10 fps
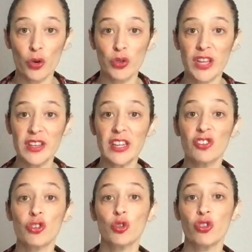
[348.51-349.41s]
une
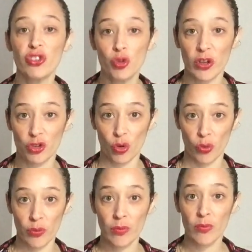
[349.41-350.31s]
intelligence de situation,
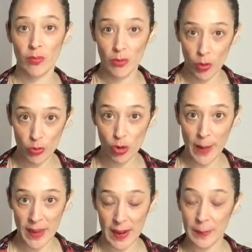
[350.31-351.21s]
comme je
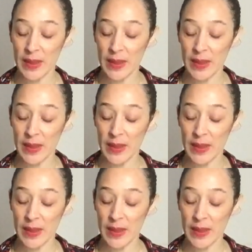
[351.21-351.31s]
l'appelle.